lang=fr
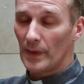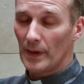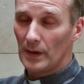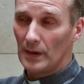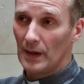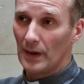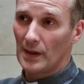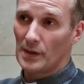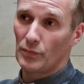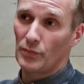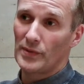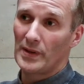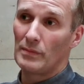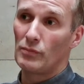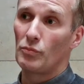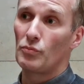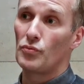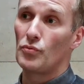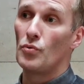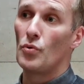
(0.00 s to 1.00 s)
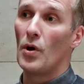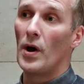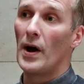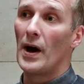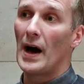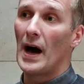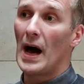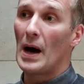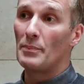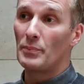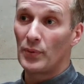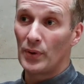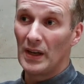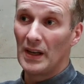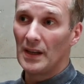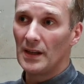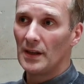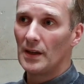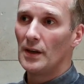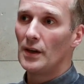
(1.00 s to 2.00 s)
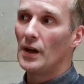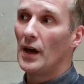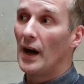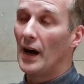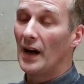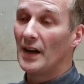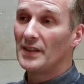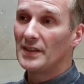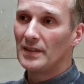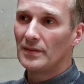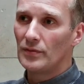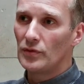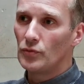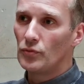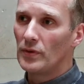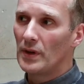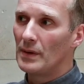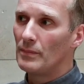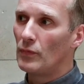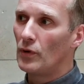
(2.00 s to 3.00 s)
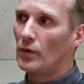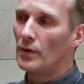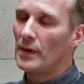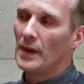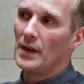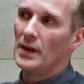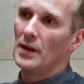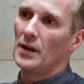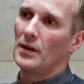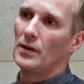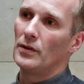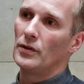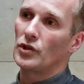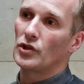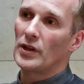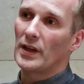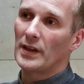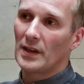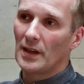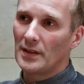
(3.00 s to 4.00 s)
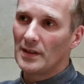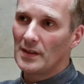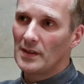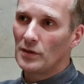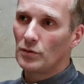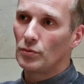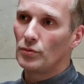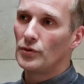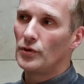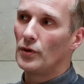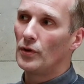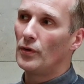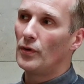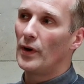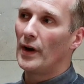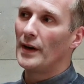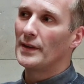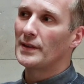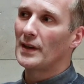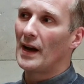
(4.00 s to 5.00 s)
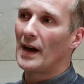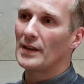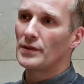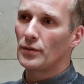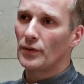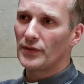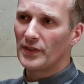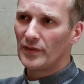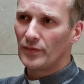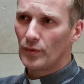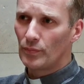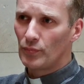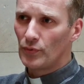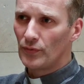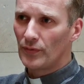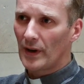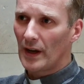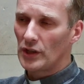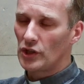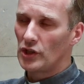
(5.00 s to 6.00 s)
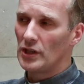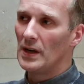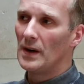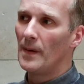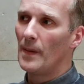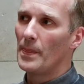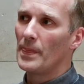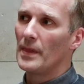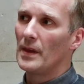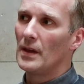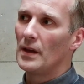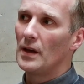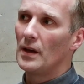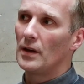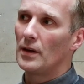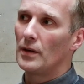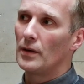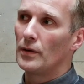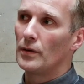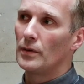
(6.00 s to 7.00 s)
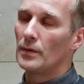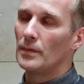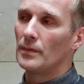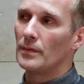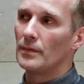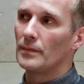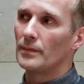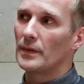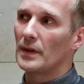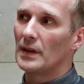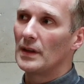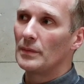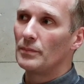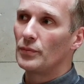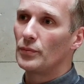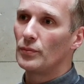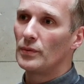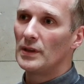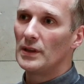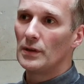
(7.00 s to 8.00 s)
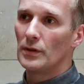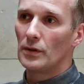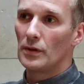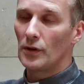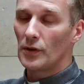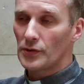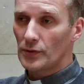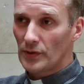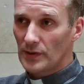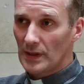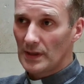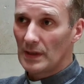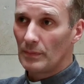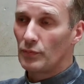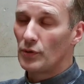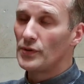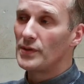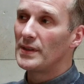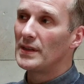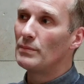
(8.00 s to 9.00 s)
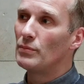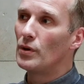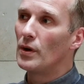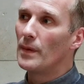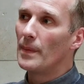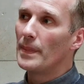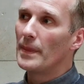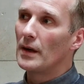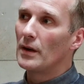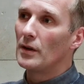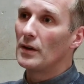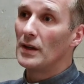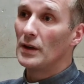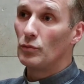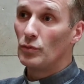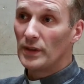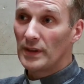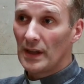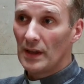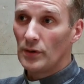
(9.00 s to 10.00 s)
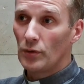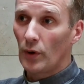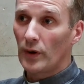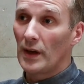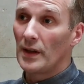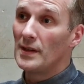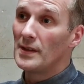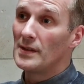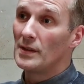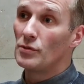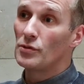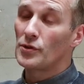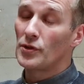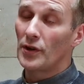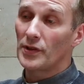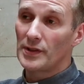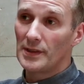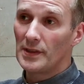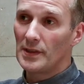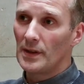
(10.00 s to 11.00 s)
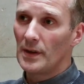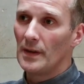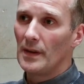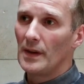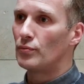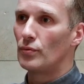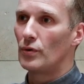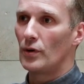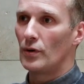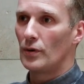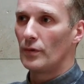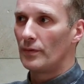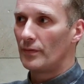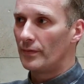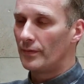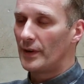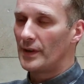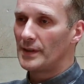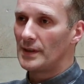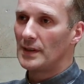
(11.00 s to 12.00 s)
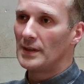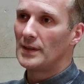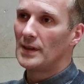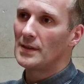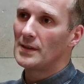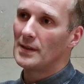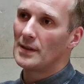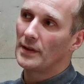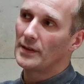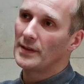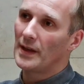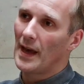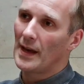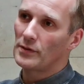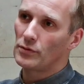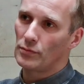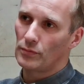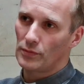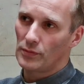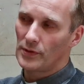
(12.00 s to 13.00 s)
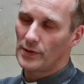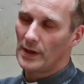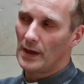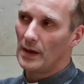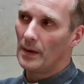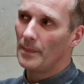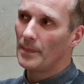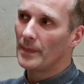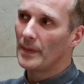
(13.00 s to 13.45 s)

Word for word: Les responsables ont plus appeler individuellement euh, chacun des étudiants, être attentif aux plus fragiles. Euh, et puis, euh, lorsque c'était possible, les week-ends, d'organiser une sortie pour faciliter ces interactions sociales.